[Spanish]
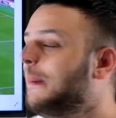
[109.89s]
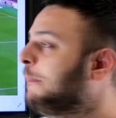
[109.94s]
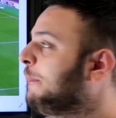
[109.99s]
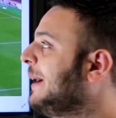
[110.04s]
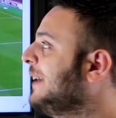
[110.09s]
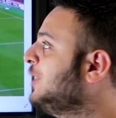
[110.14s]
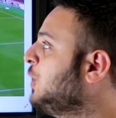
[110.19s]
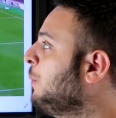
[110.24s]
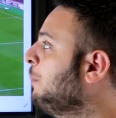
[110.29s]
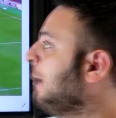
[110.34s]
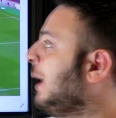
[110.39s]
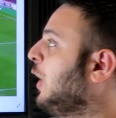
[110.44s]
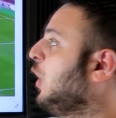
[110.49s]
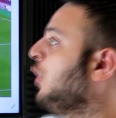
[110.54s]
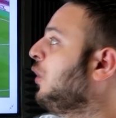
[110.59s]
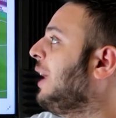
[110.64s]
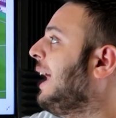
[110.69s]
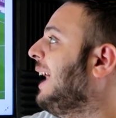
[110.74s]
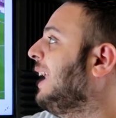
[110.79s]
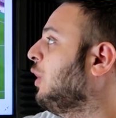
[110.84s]
mete un
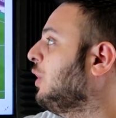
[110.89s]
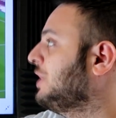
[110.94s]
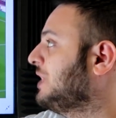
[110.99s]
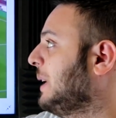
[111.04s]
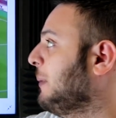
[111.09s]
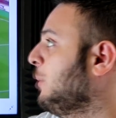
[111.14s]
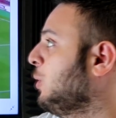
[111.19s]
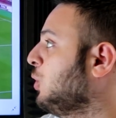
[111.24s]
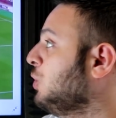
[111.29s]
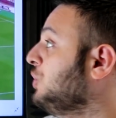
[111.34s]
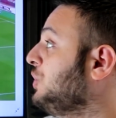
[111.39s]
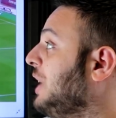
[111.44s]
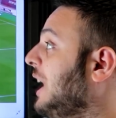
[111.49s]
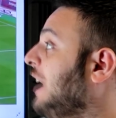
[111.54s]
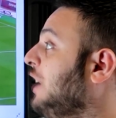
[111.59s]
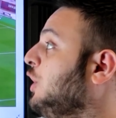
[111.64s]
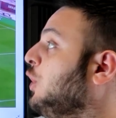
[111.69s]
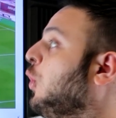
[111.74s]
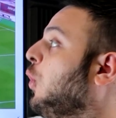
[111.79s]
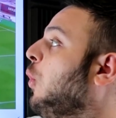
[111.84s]
balón al extremo
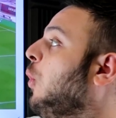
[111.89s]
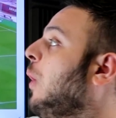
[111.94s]
contrario